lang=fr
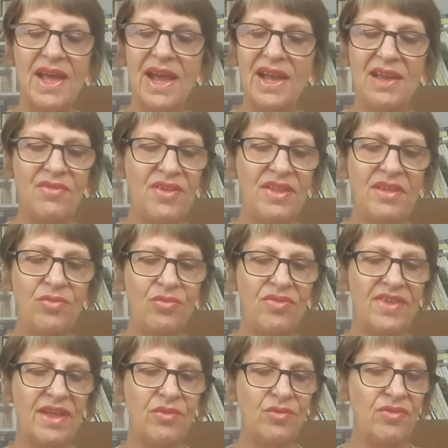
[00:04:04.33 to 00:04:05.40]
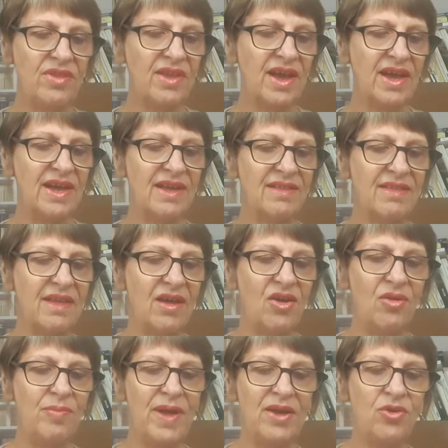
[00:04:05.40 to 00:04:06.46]
Elle avait dit tout ça d'une traite,
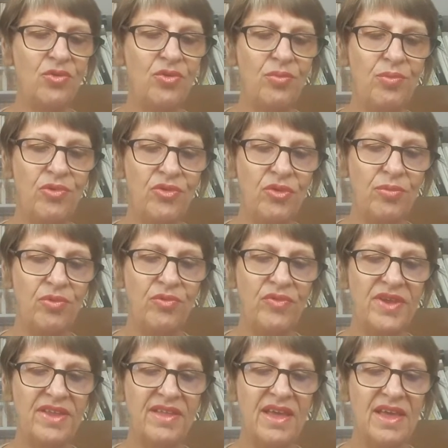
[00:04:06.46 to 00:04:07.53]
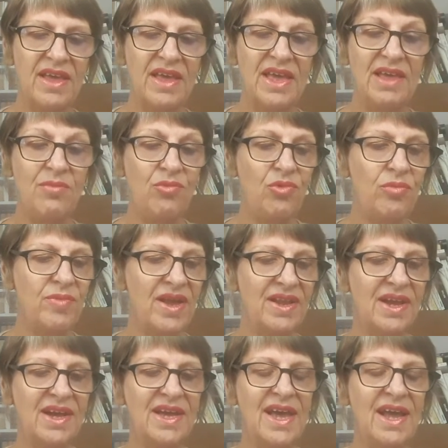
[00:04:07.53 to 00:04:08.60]
en parlant de plus en plus vite, émue
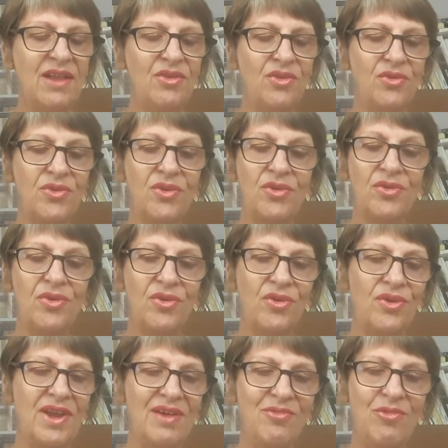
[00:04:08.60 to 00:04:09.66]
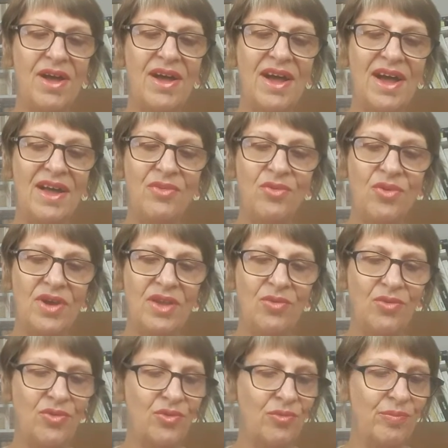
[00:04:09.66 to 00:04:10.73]
malgré elle d'entendre la voix adorée
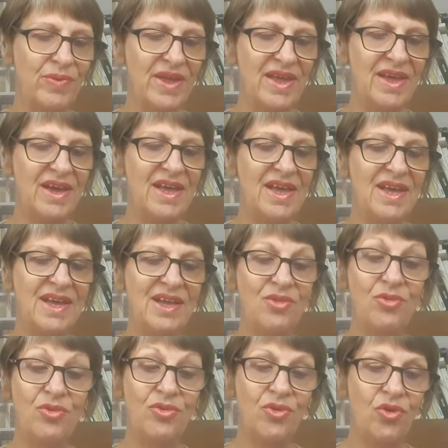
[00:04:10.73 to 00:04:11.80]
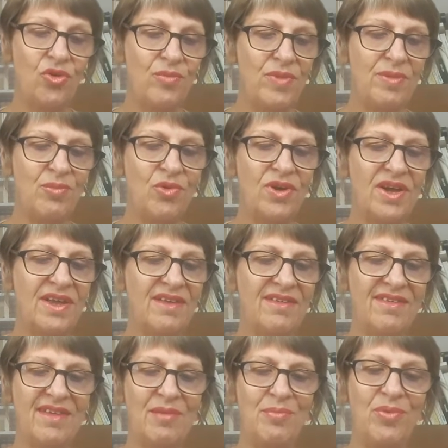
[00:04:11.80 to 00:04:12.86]
de son père et de se remémorer
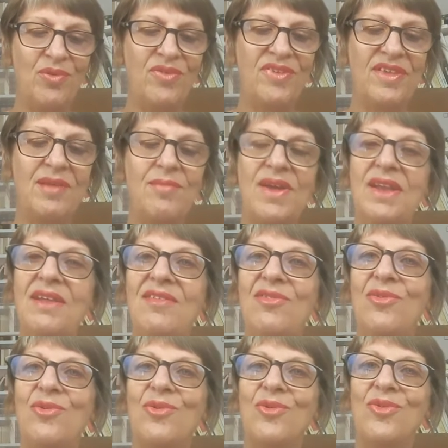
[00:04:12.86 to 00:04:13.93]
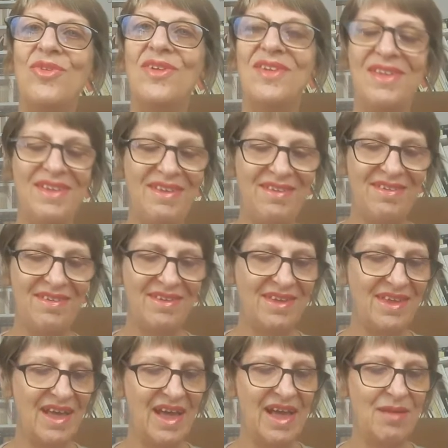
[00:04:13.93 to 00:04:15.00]
sa pensée malicieuse
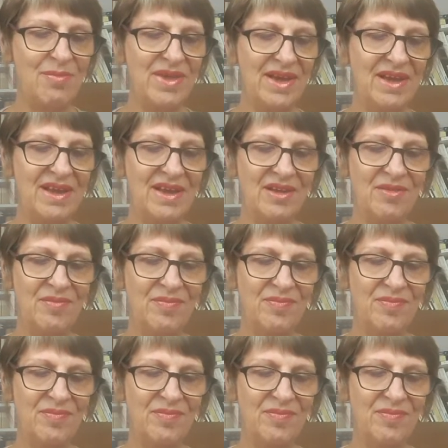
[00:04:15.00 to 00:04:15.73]
ici à Berlin.